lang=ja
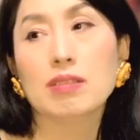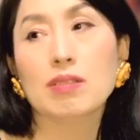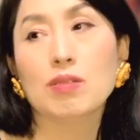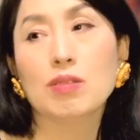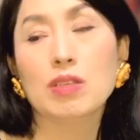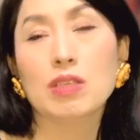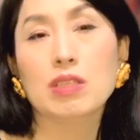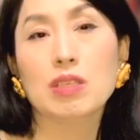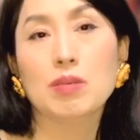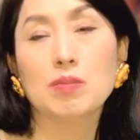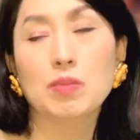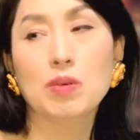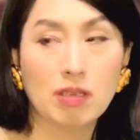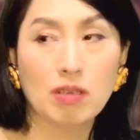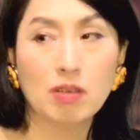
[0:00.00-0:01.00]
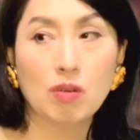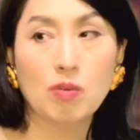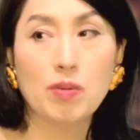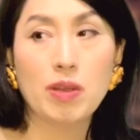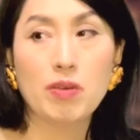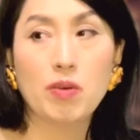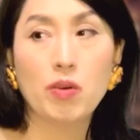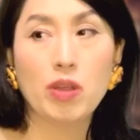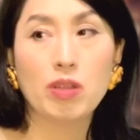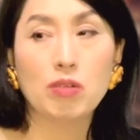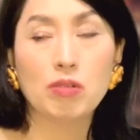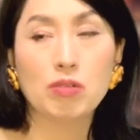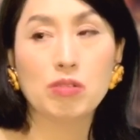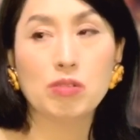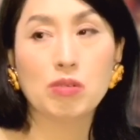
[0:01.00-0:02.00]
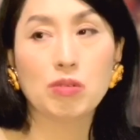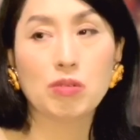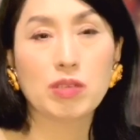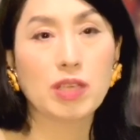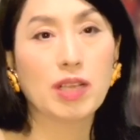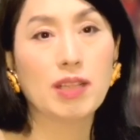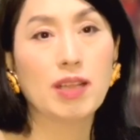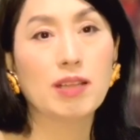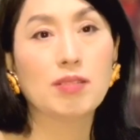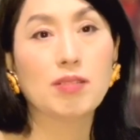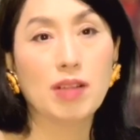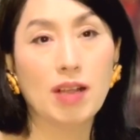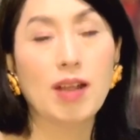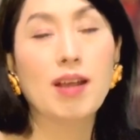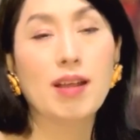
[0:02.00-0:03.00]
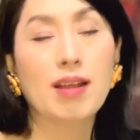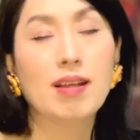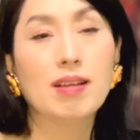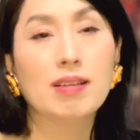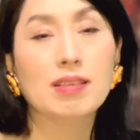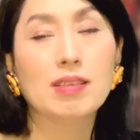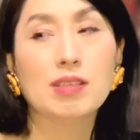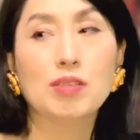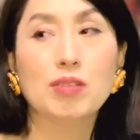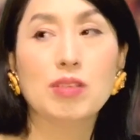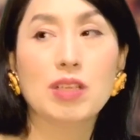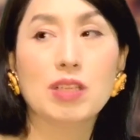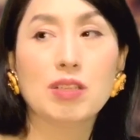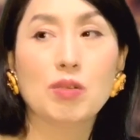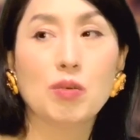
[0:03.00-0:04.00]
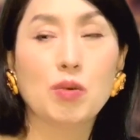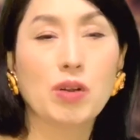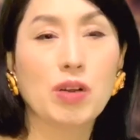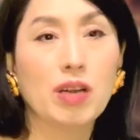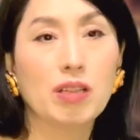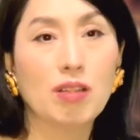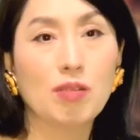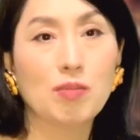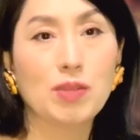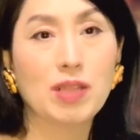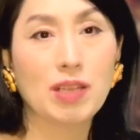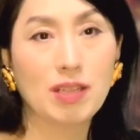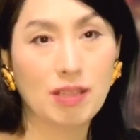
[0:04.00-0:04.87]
お兄ちゃんも「お前は親の言うこと聞かない」とか一緒になって怒られてるみたいな